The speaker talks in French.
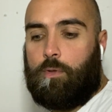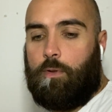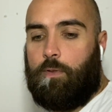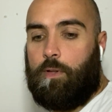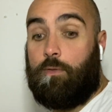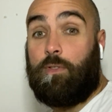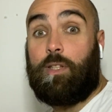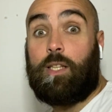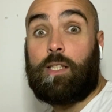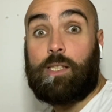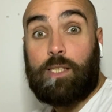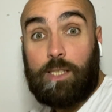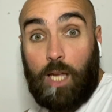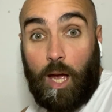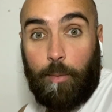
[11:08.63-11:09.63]
je vais vous dire,
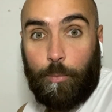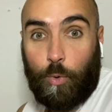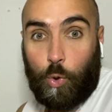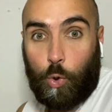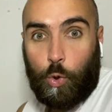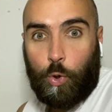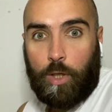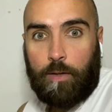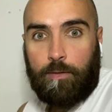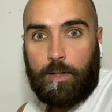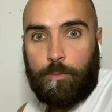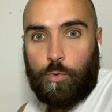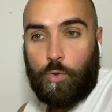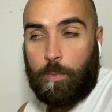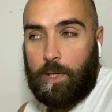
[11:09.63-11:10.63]
c'est un peu le rôle de la
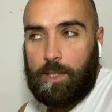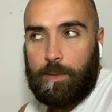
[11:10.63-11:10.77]
flamme jumelle,